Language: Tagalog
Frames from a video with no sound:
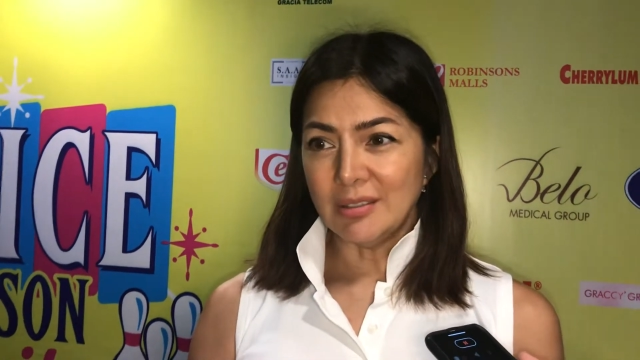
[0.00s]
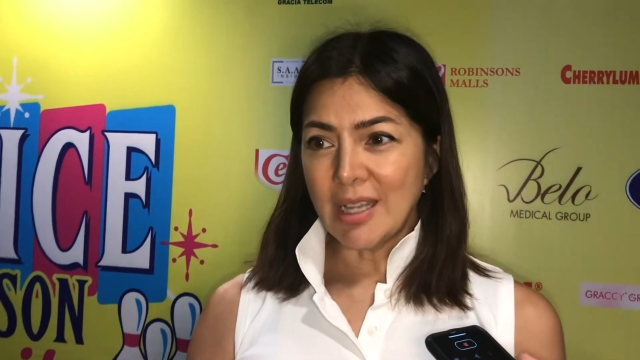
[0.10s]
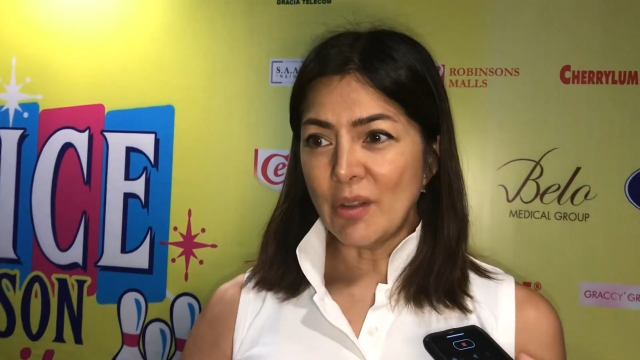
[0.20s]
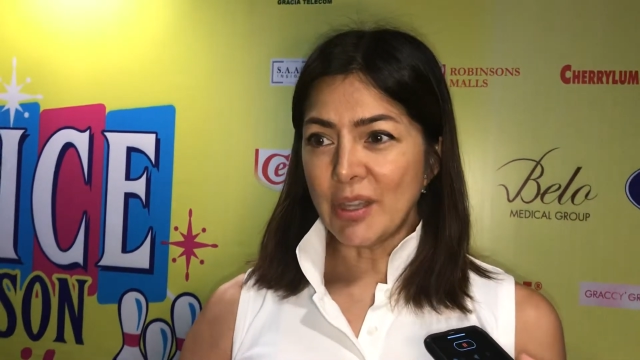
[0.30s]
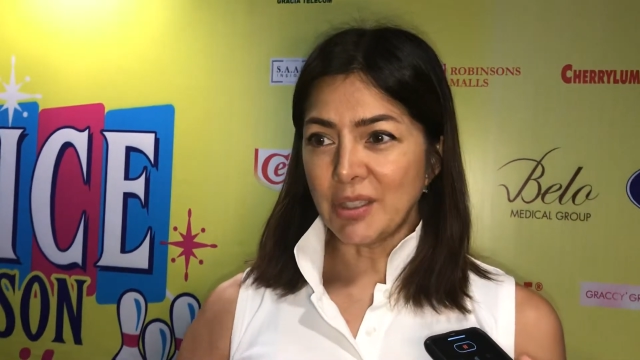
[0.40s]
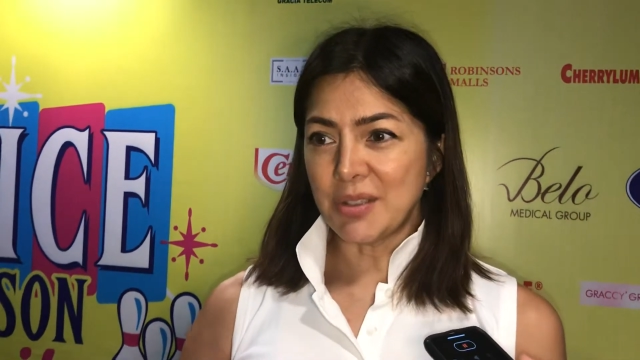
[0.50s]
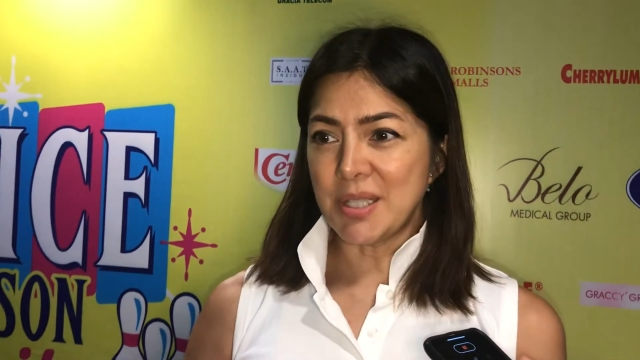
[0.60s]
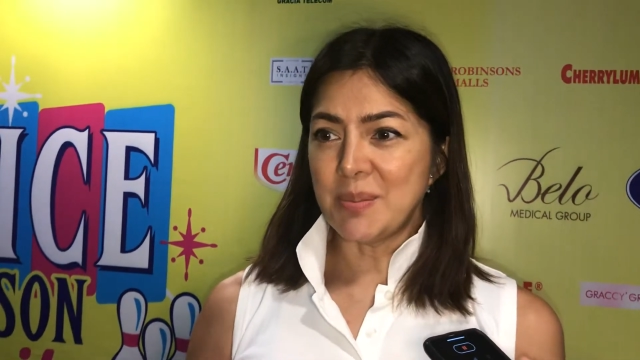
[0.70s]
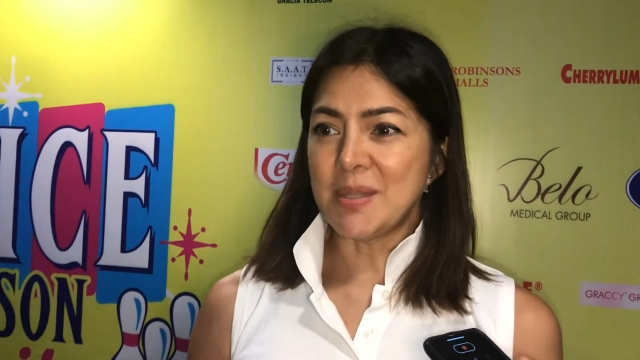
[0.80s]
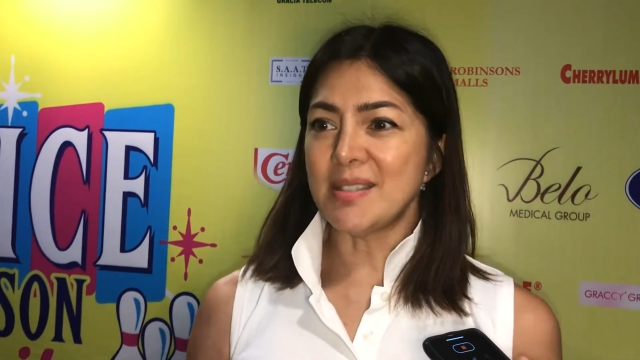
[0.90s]
now that
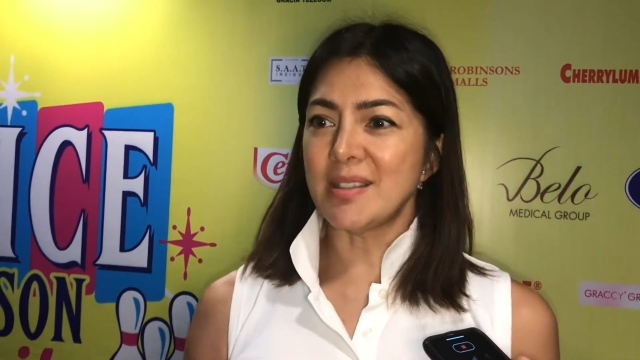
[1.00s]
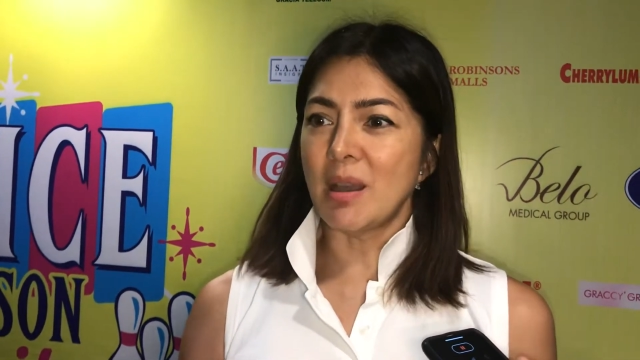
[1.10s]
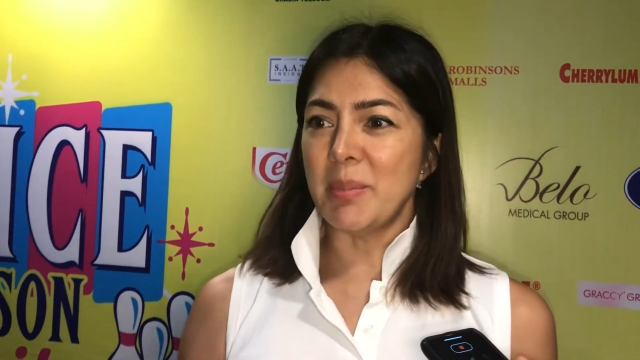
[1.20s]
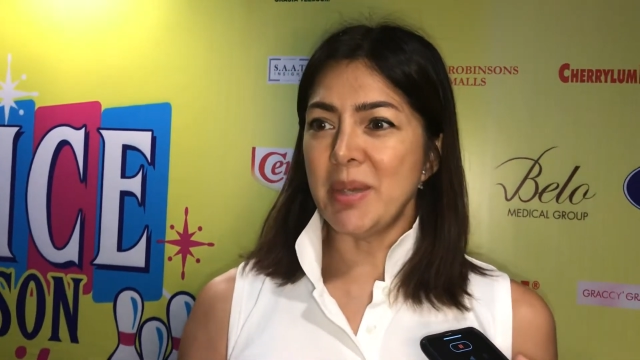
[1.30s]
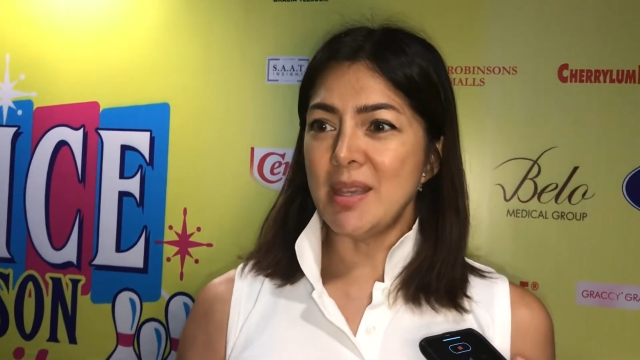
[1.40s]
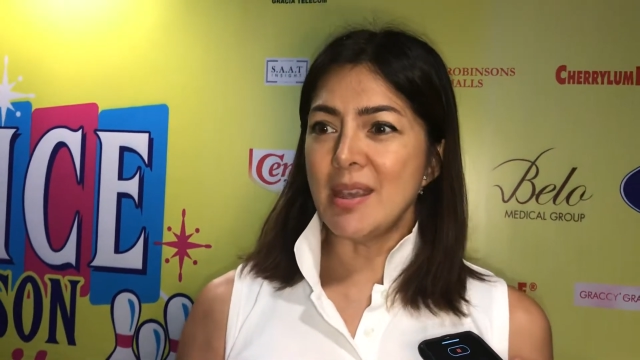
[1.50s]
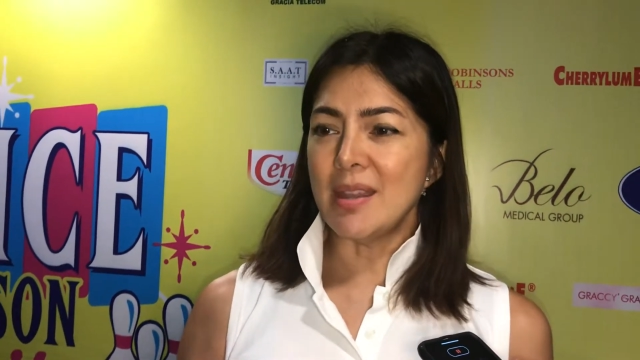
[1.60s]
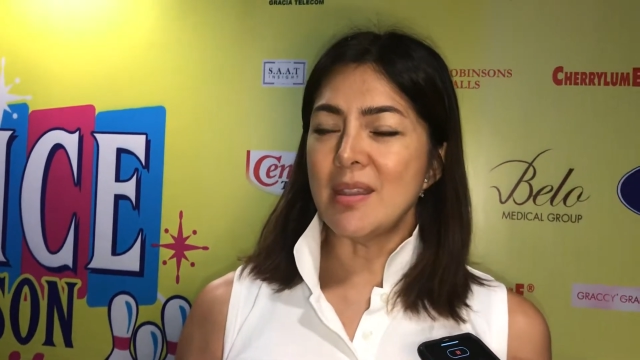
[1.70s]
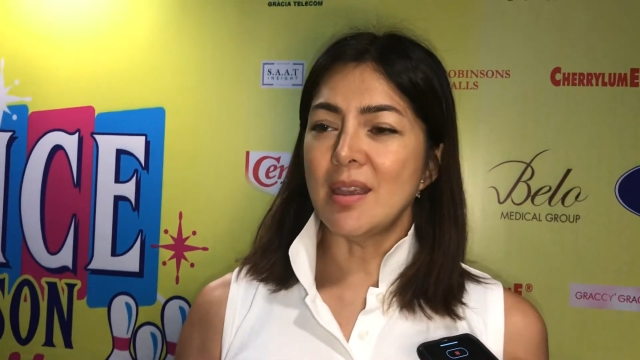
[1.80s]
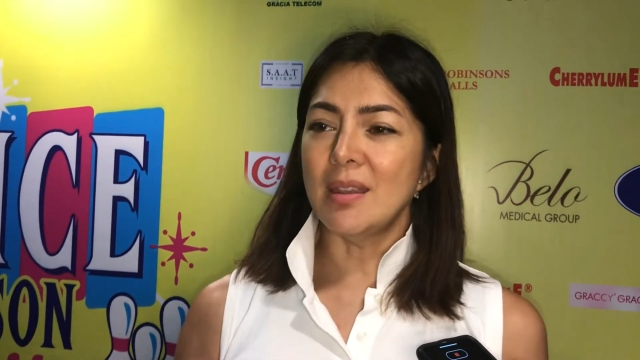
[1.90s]
Christmas is coming
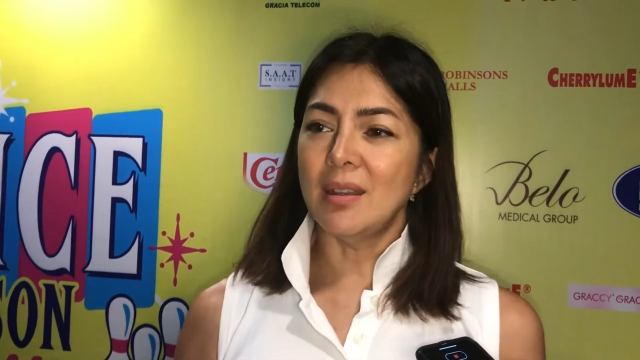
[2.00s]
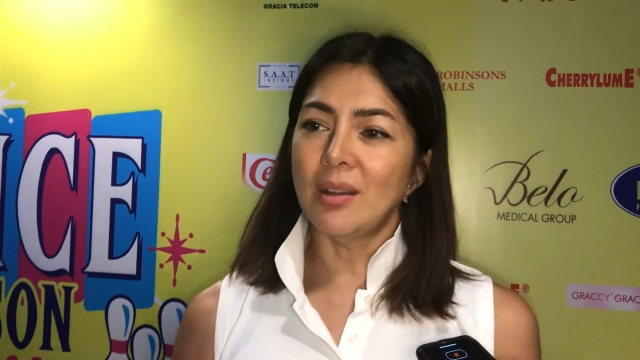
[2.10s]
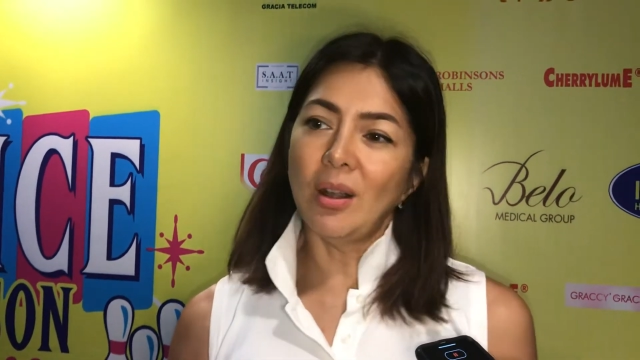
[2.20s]
and then